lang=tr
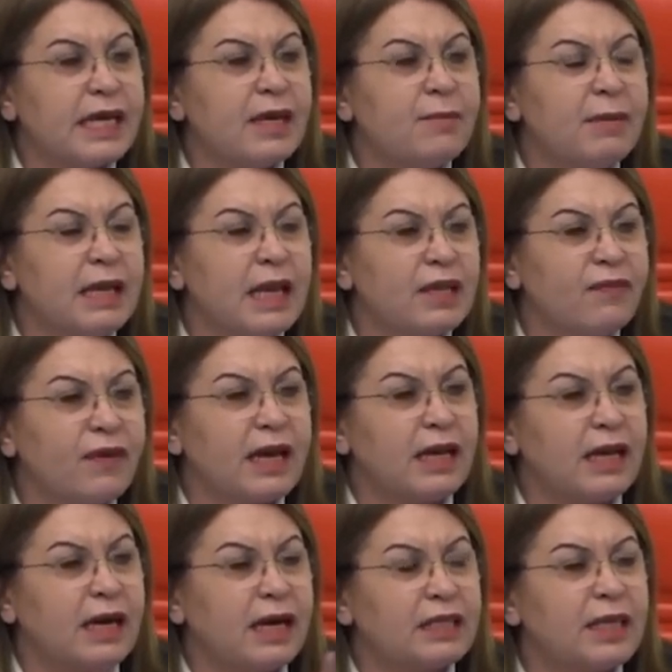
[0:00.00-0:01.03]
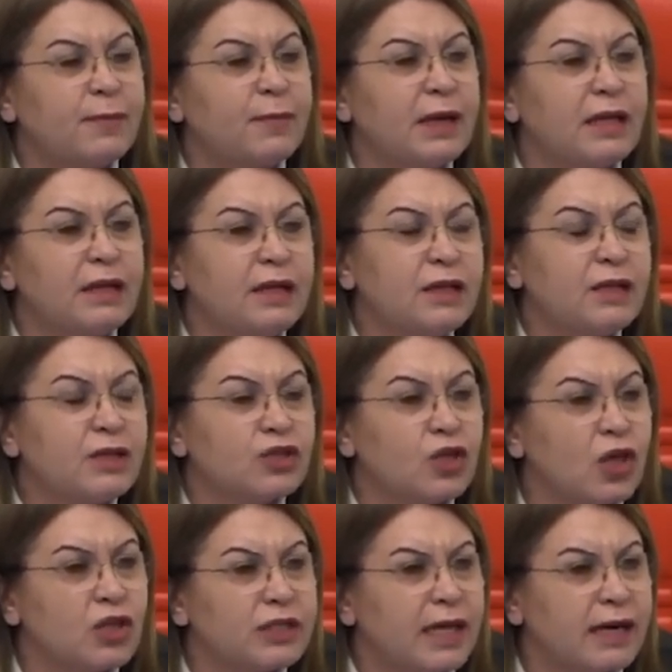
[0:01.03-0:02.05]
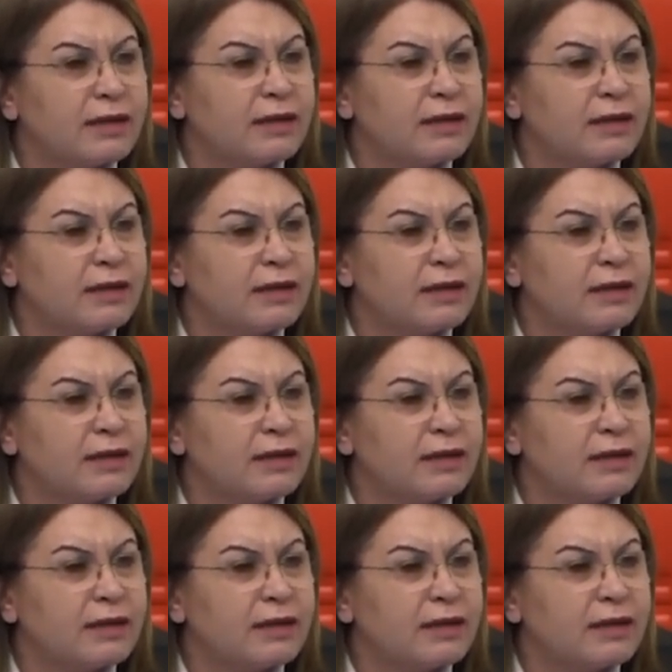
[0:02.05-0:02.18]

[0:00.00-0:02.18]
sayın milletvekili hatipin söz